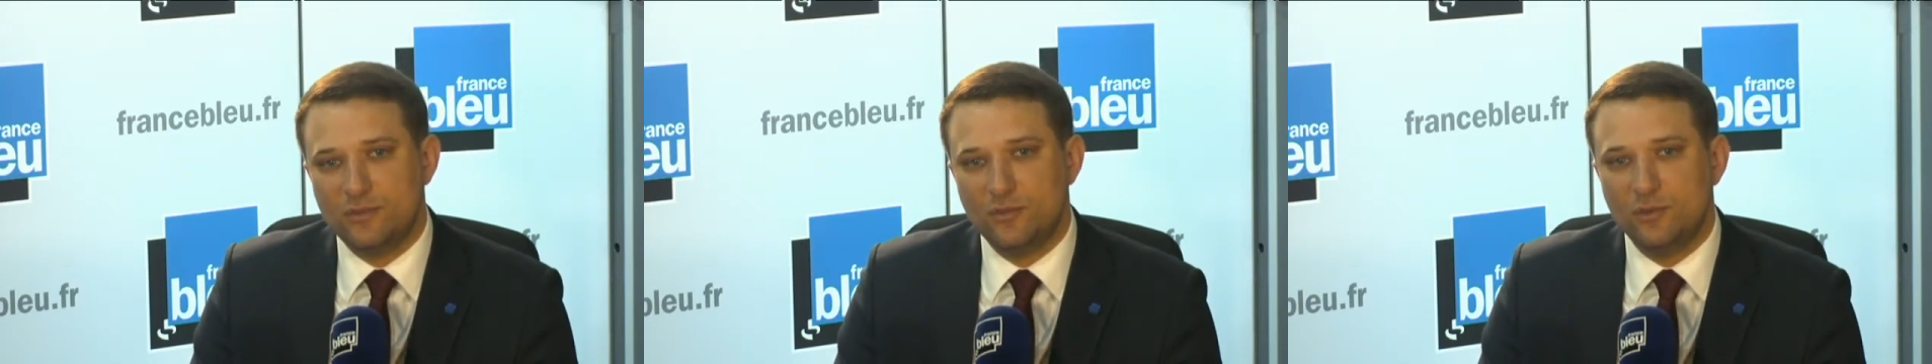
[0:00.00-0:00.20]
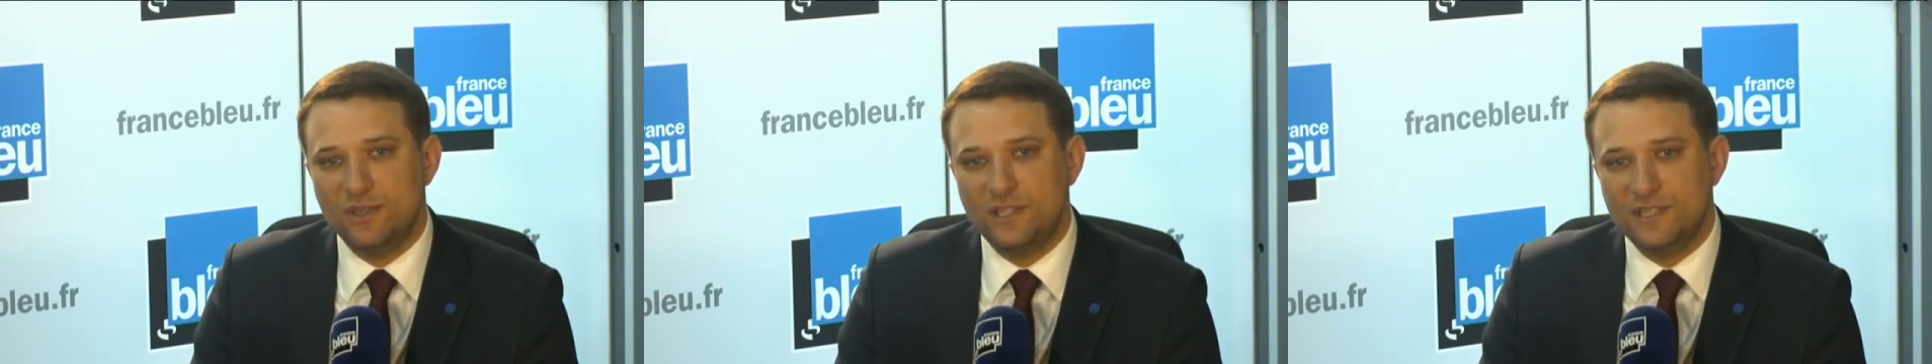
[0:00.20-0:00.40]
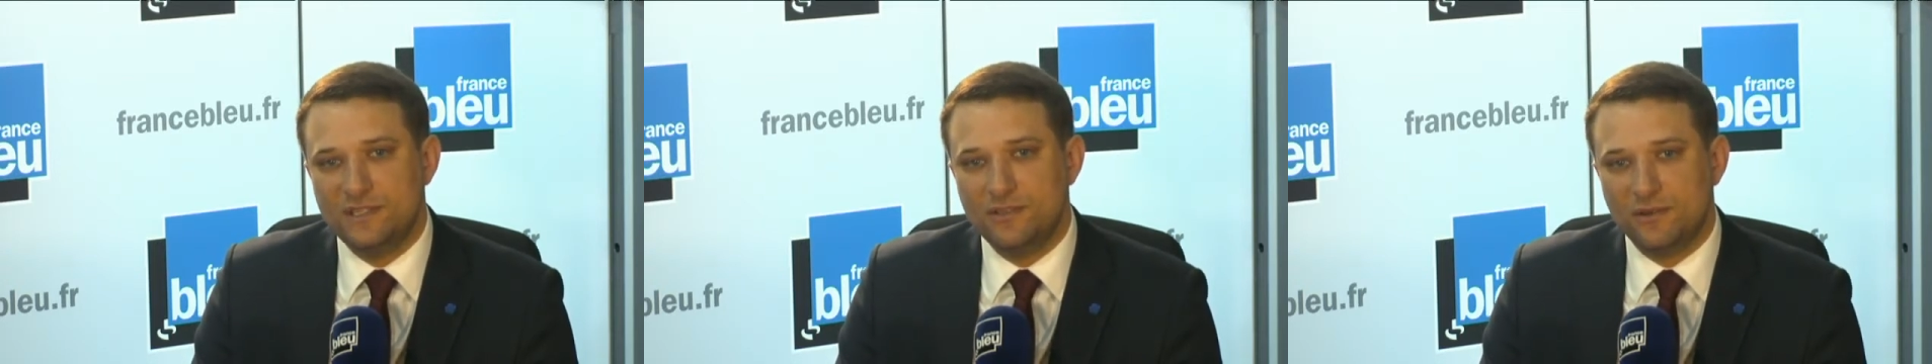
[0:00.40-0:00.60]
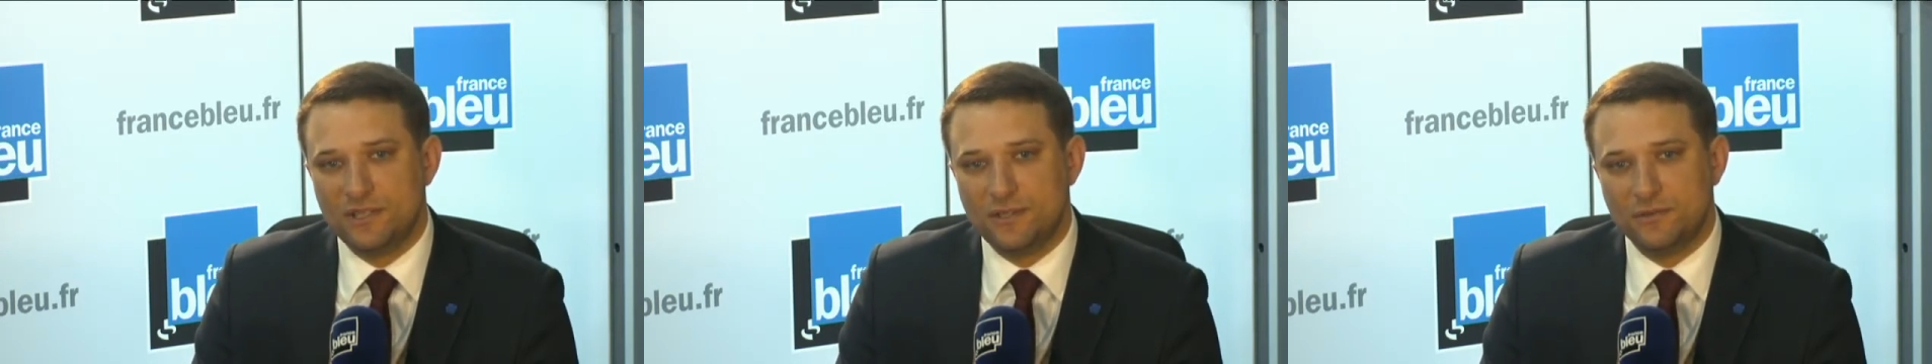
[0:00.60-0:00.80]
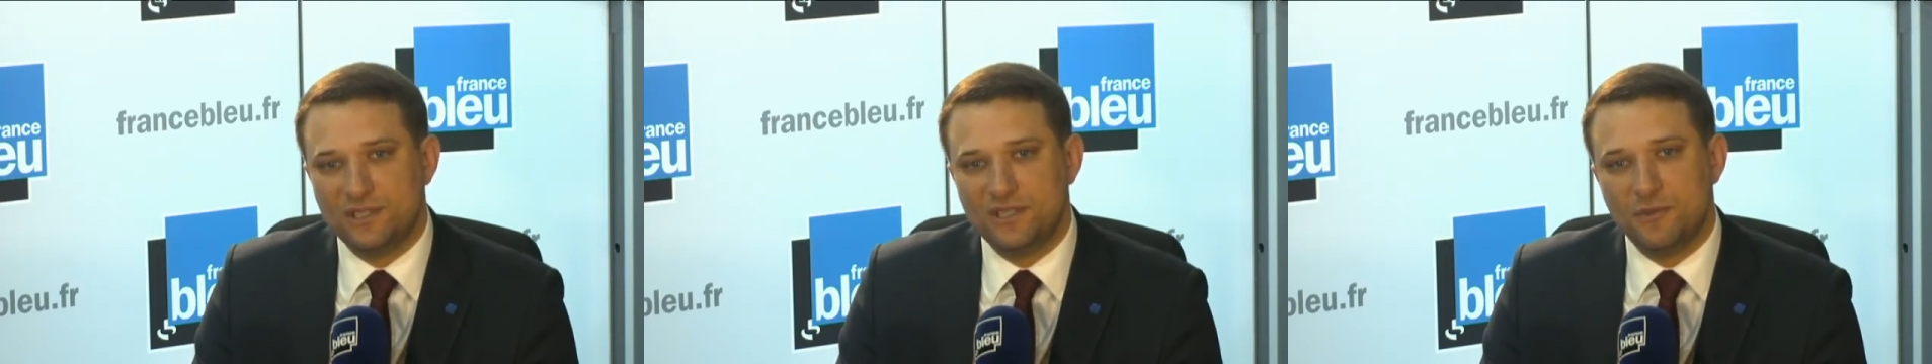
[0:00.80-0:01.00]
se mobilise dans
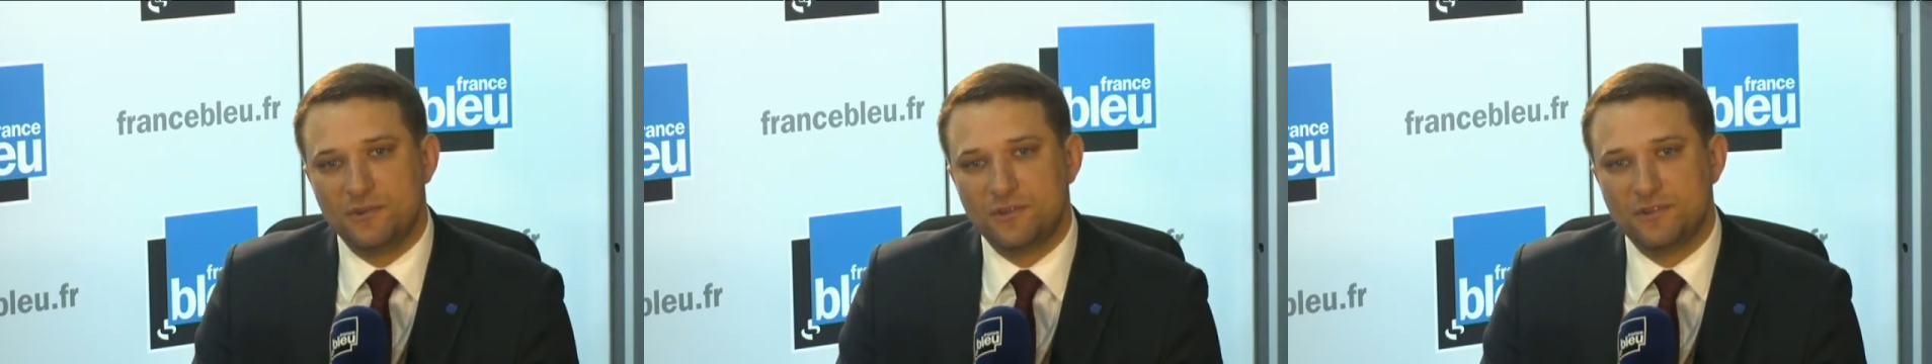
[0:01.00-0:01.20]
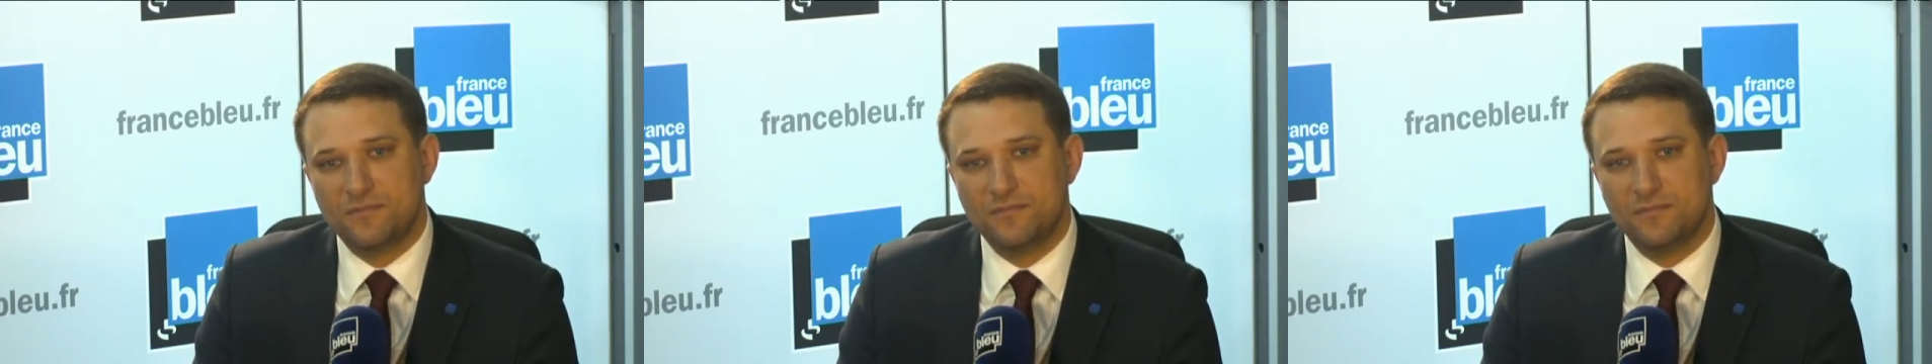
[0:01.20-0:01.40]
les urnes dimanche.